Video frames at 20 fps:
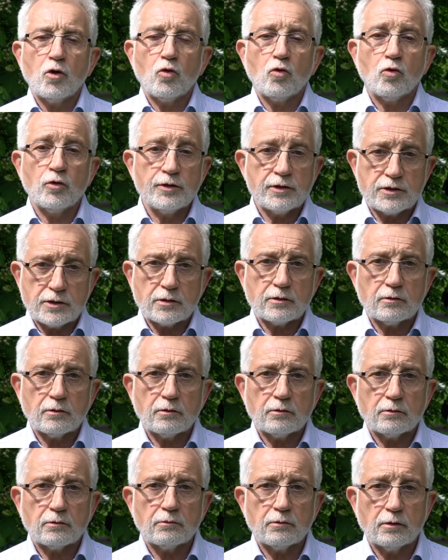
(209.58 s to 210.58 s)
Und
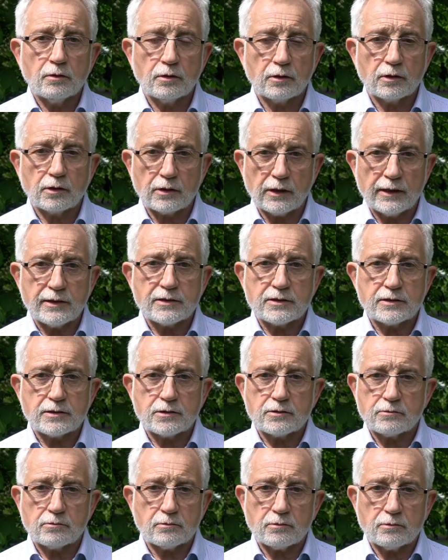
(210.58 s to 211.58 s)

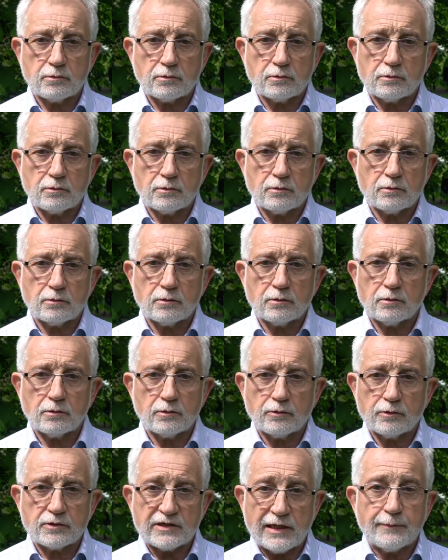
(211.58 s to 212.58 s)
ganz
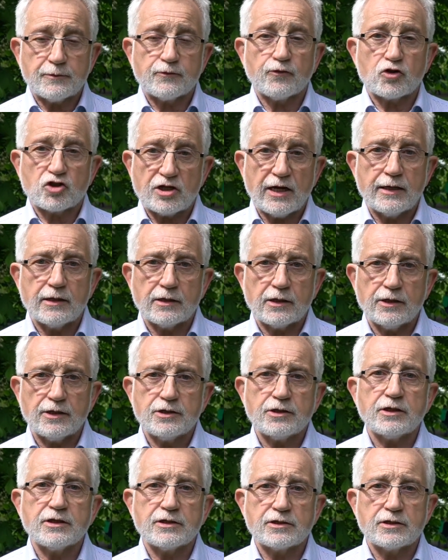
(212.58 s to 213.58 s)

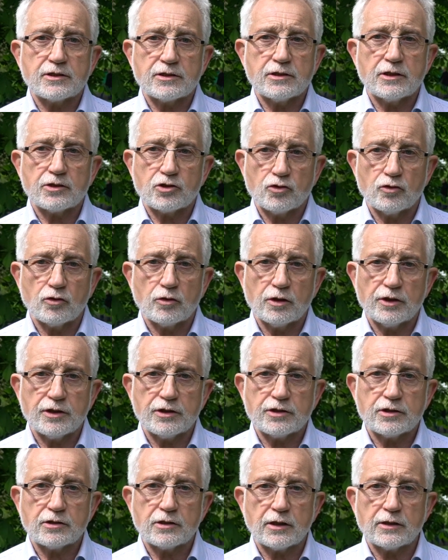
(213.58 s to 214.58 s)
selbstverständlich ist es
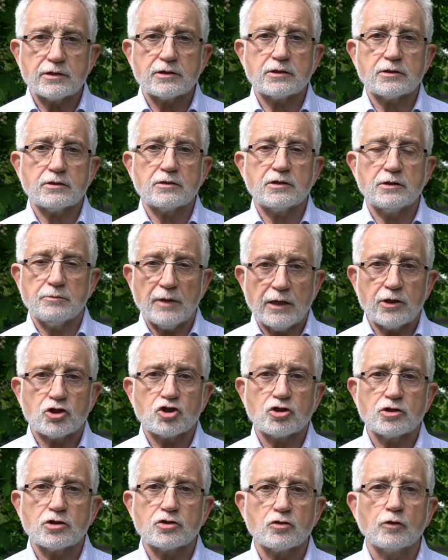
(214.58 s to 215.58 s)
natürlich, dass die
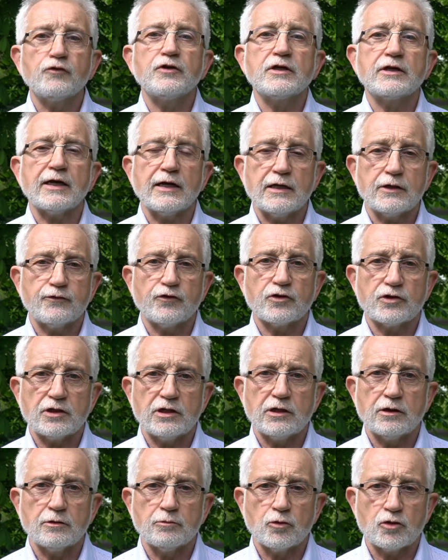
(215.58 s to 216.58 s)
Menschen so viel Geld
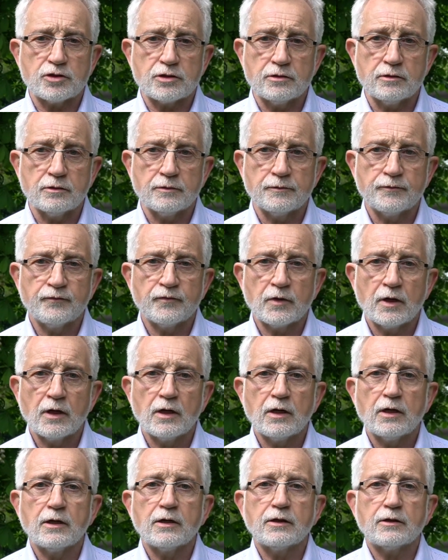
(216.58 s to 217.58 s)
verdienen müssen,
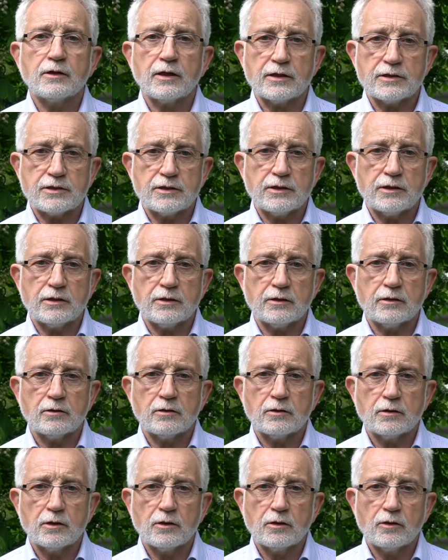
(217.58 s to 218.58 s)
dass sie
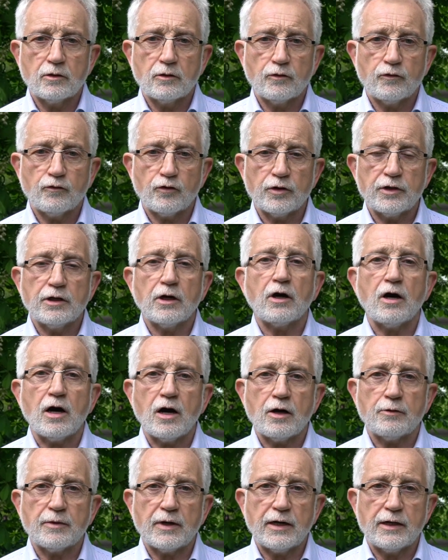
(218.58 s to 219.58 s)
von ihrer
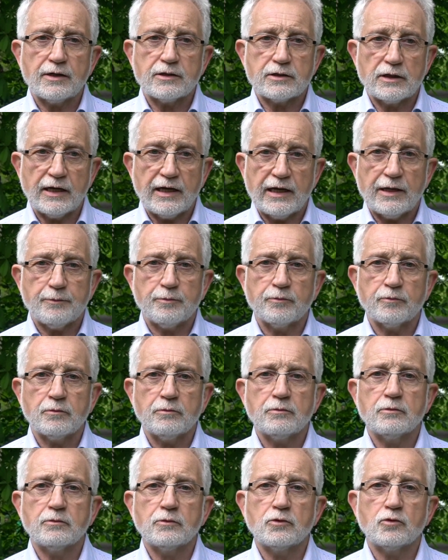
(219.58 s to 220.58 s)
Arbeit
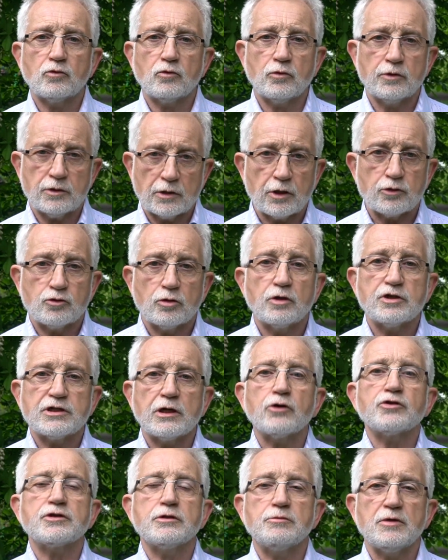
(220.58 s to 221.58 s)
leben und natürlich
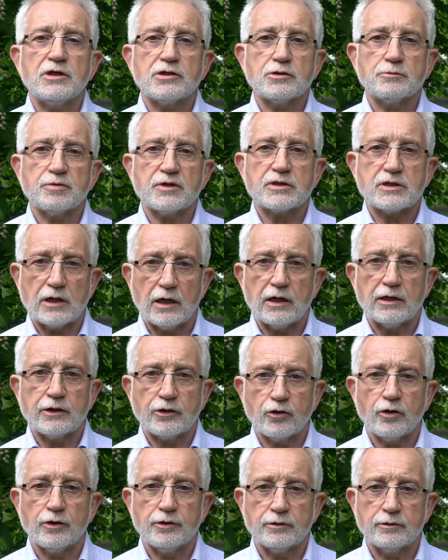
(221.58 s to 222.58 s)
auch die Miete
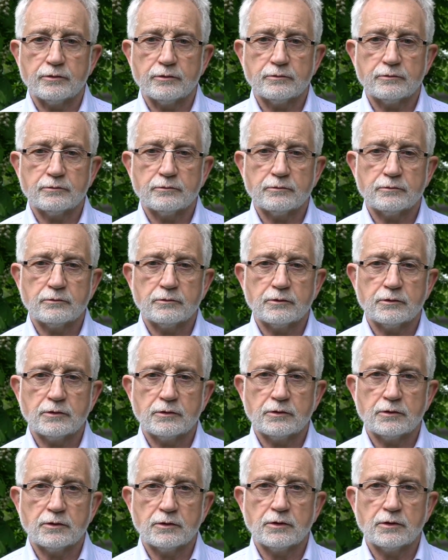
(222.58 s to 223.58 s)
bezahlen können.
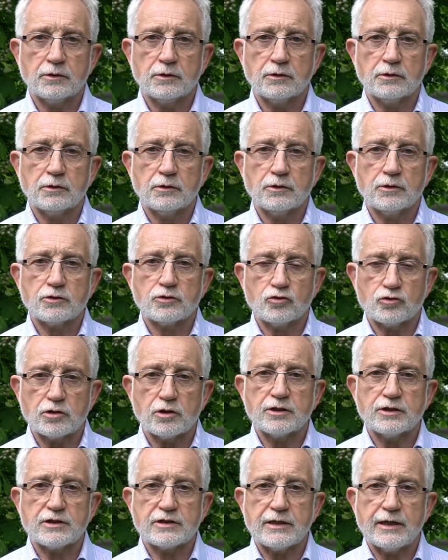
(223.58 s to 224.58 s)
So
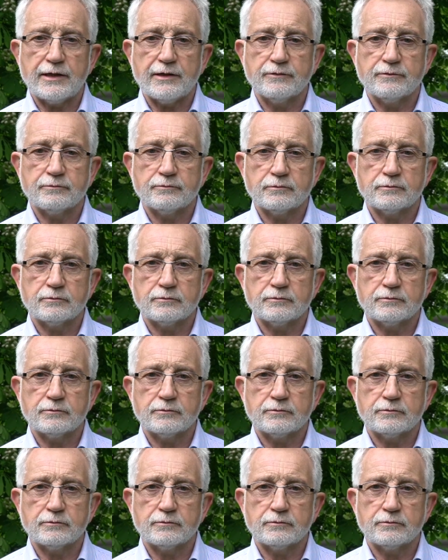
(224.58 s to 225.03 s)
sollte es sein.